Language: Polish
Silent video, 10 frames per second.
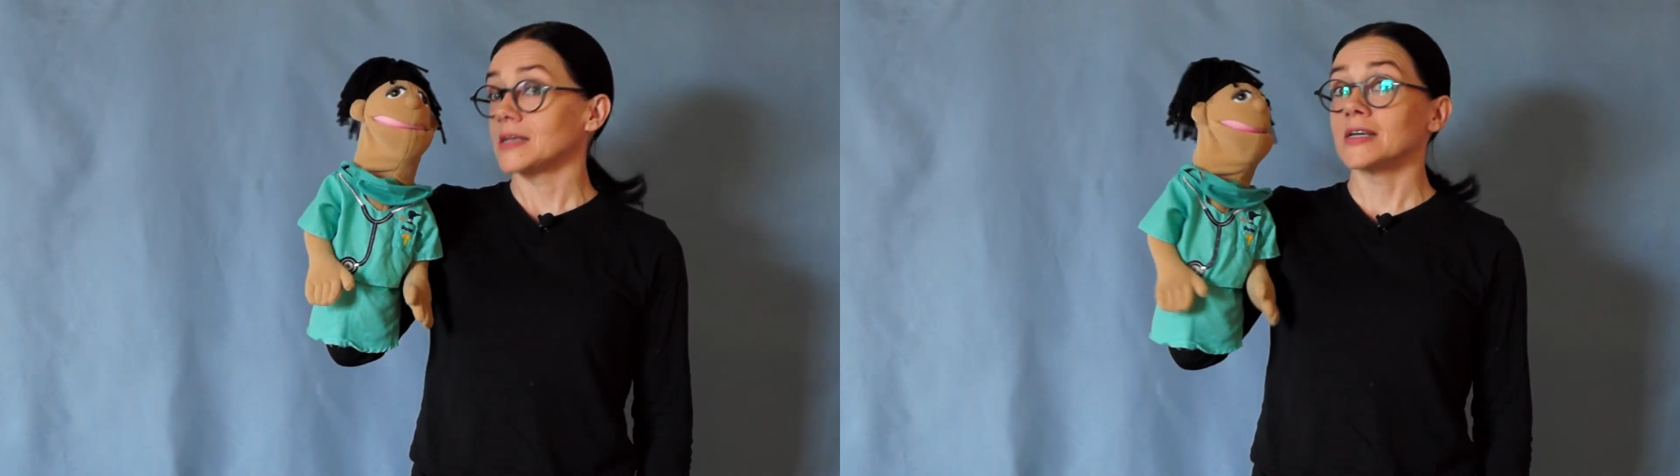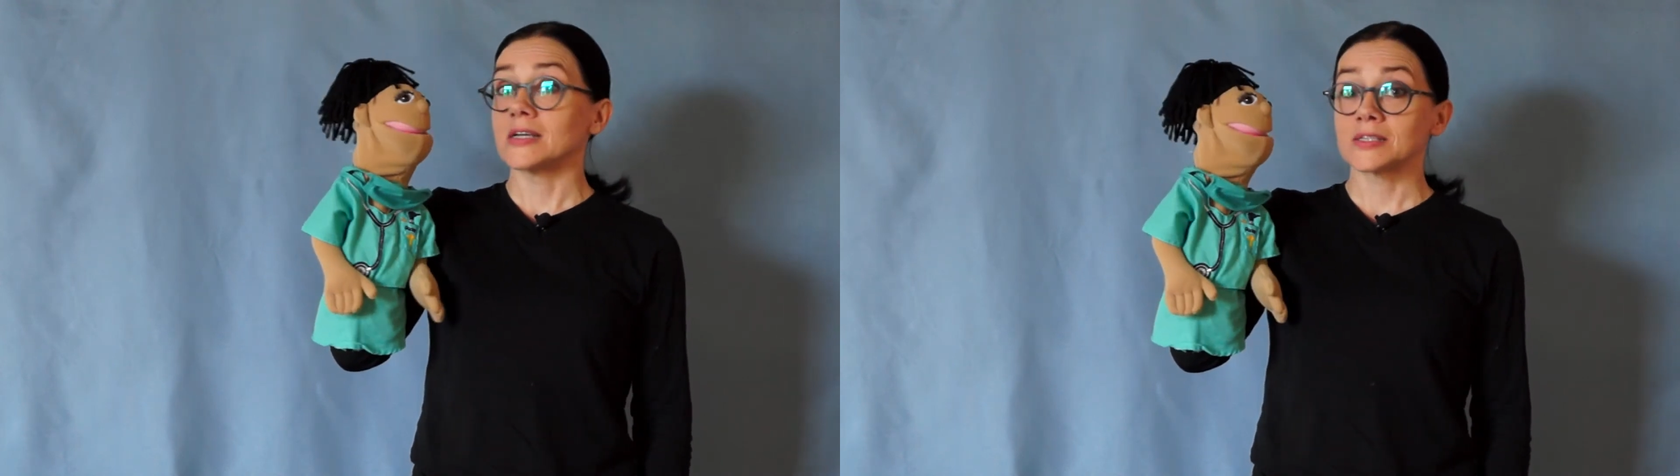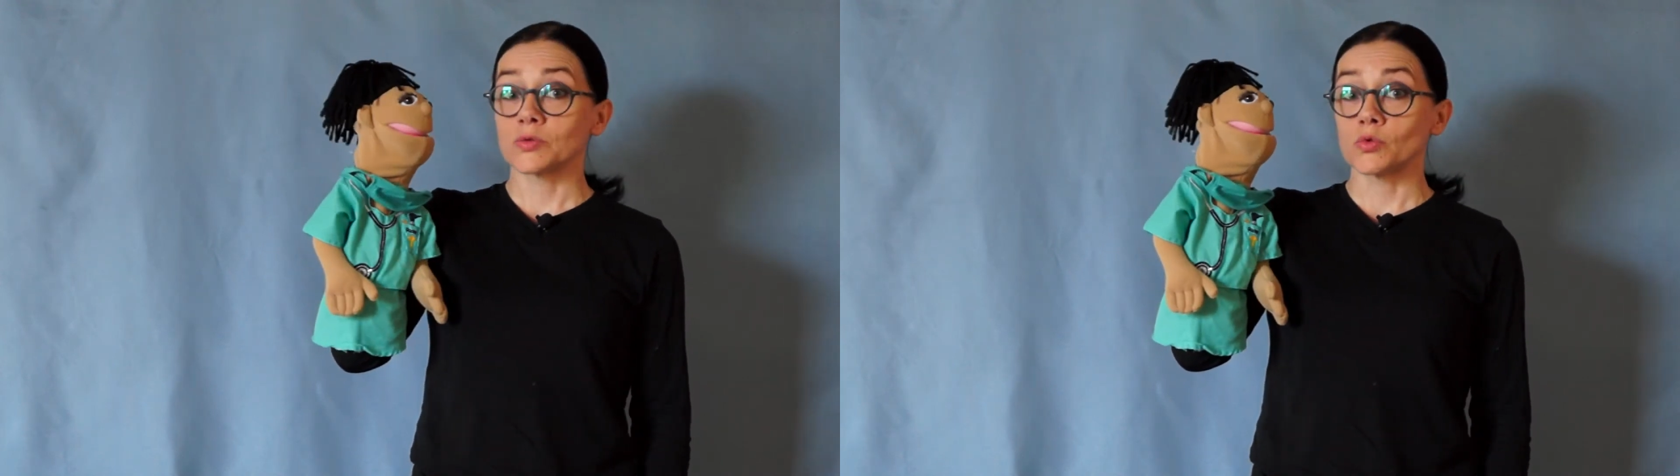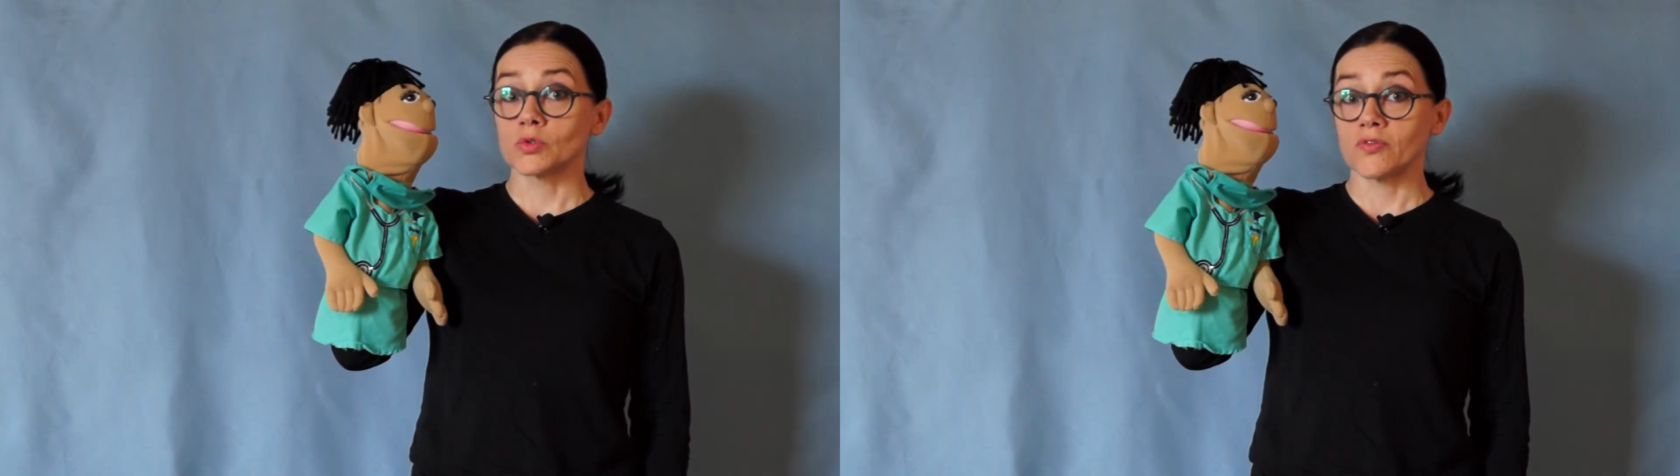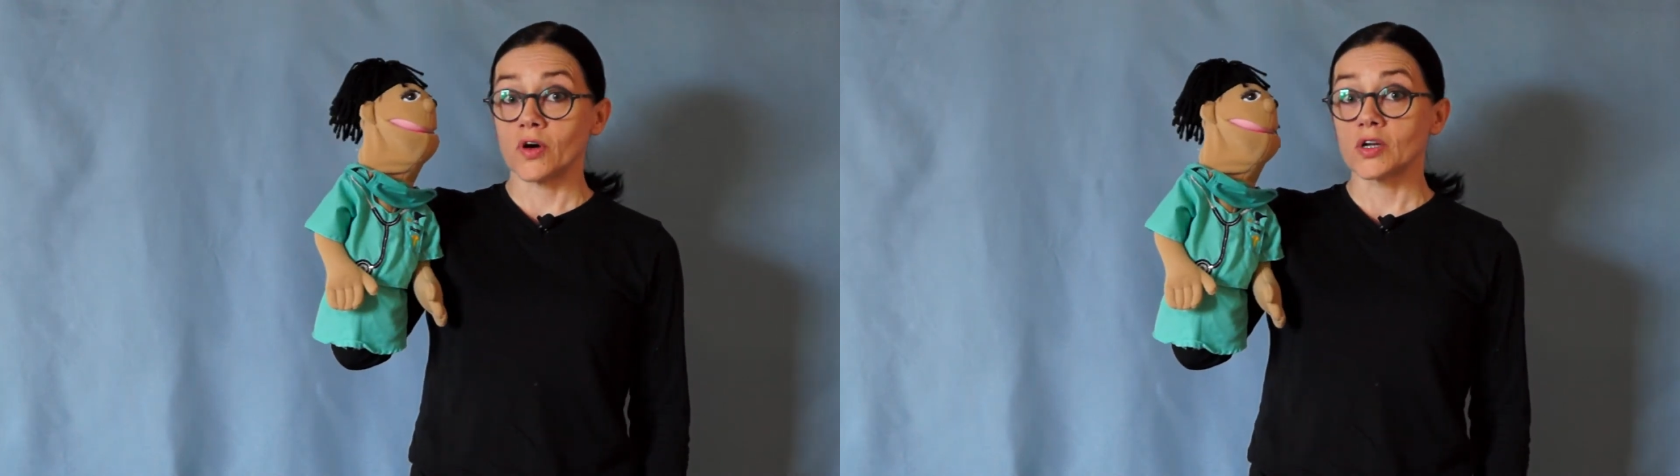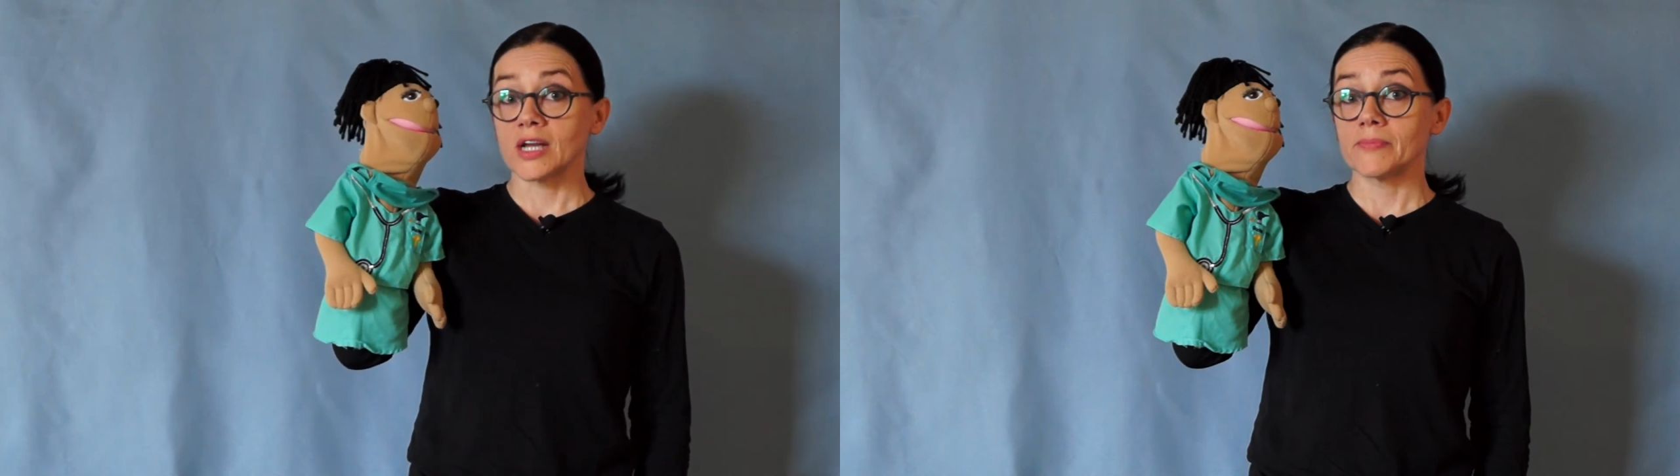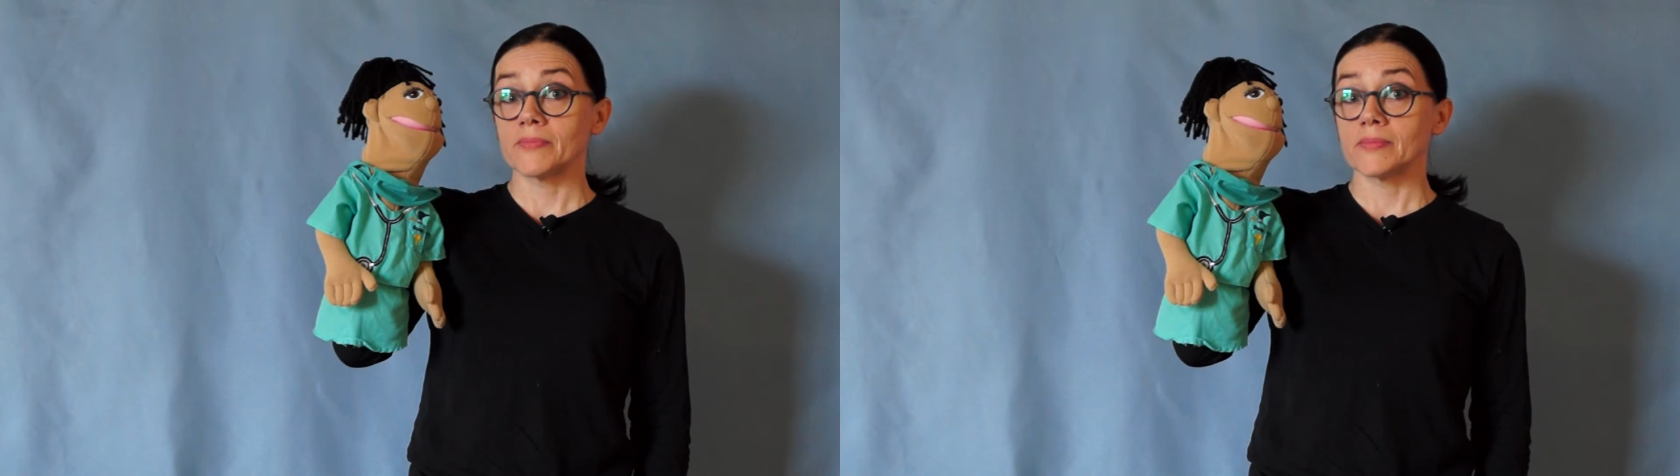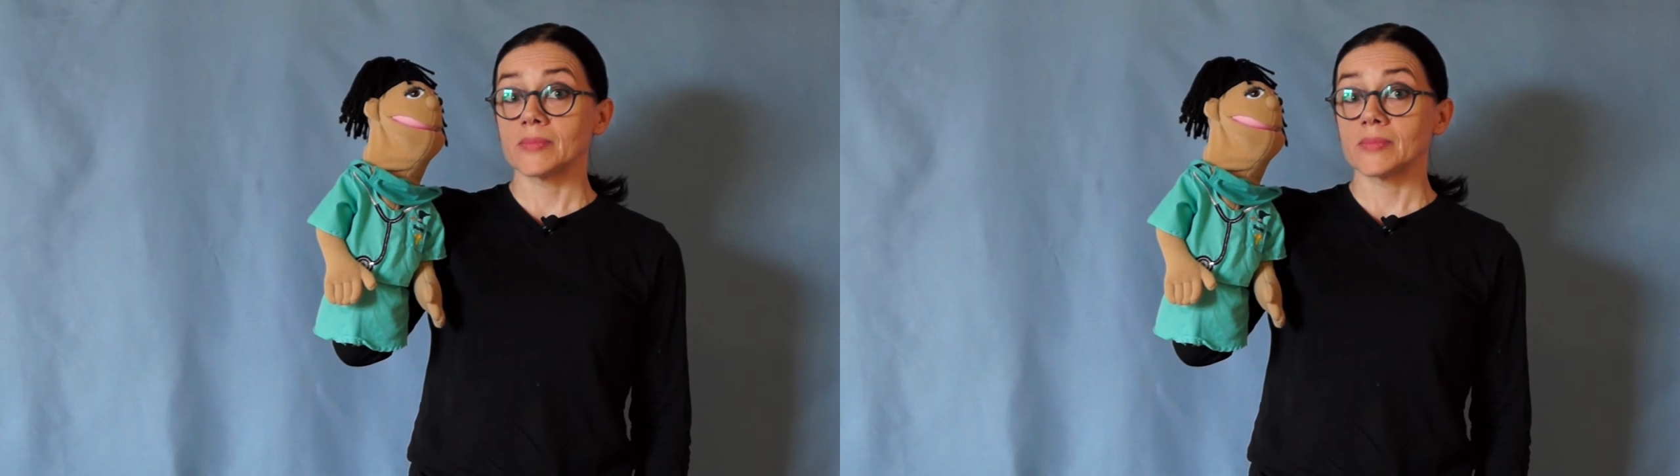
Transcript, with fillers: jest utworem